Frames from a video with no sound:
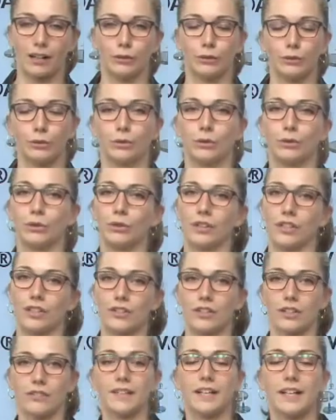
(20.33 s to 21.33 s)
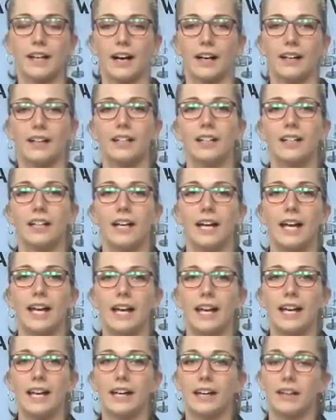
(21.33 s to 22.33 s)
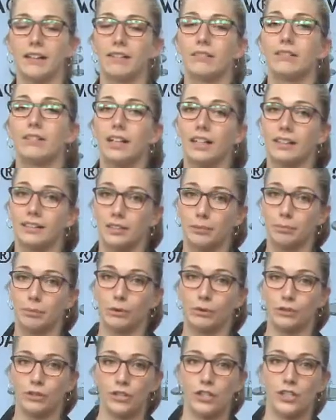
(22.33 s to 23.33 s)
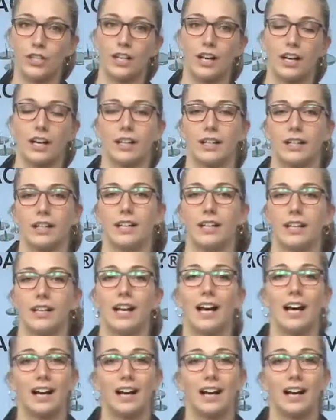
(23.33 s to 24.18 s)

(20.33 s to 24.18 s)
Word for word: al tuo dolore cervicale e la tipologia e eh,